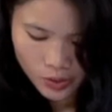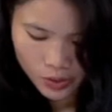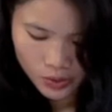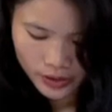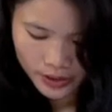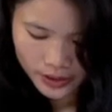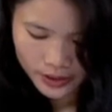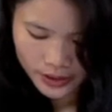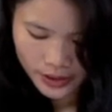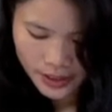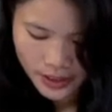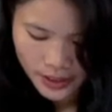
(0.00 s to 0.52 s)
লোক
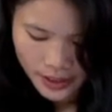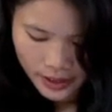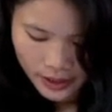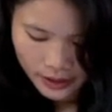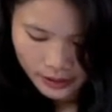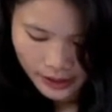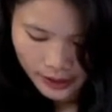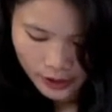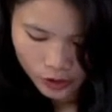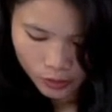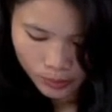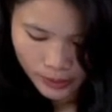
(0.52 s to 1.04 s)
আছে
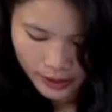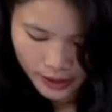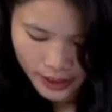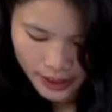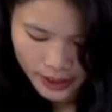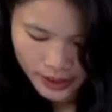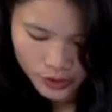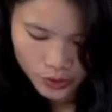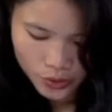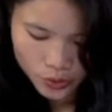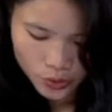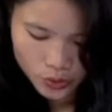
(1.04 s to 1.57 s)
তাই তোমাকে
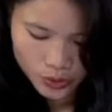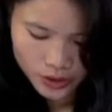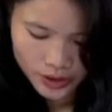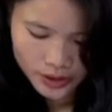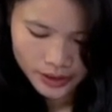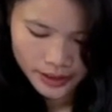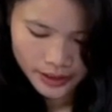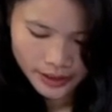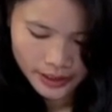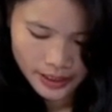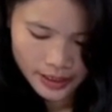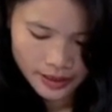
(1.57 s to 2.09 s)
নিচু চোখে
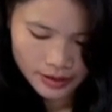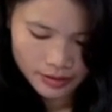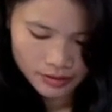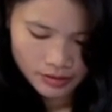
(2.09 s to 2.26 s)
দেখা